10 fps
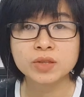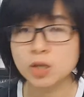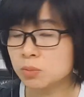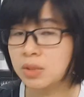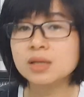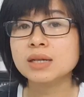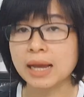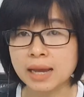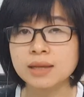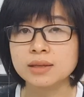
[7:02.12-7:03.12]
trong tất
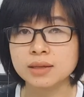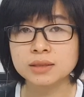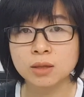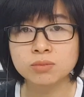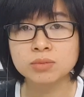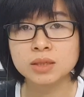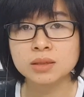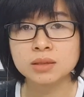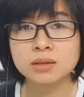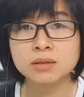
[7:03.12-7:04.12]
cả những cái tóc,
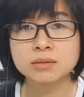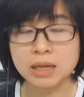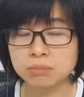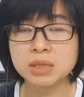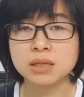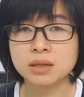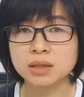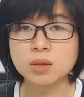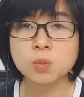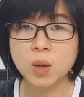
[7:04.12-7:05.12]
đặc biệt là
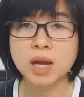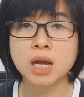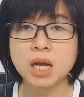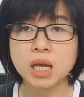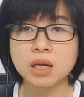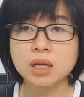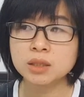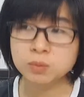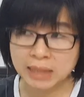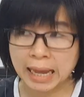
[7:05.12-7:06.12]
cái tóc quăn. Cái
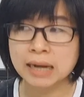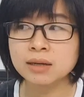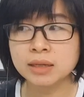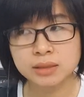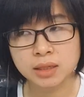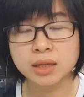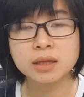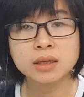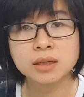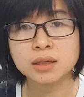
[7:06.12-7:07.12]
tóc thẳng là
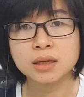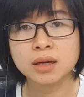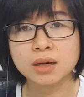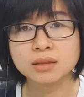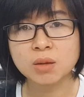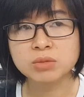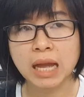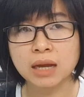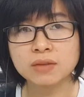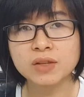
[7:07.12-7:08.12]
dễ, tóc
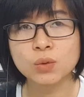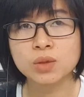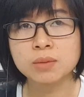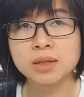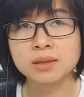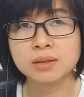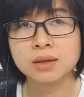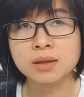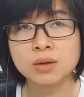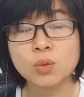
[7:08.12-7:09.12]
thẳng ví dụ như mình
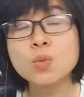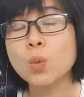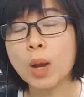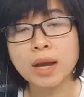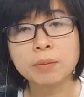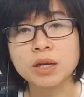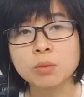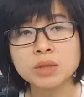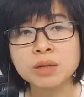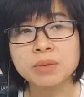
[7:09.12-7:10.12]
uốn quăn, mình
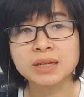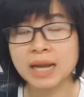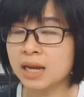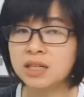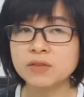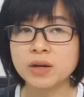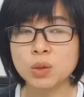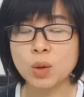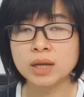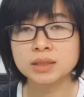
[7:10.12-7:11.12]
không thích, mình cắt hết cái
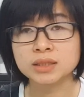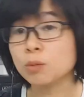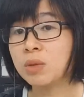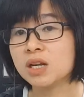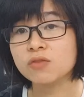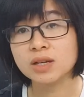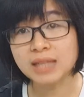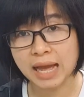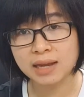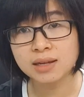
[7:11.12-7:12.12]
phần quăn thì tóc mình nó vẫn
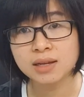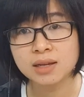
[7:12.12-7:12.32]
thẳng,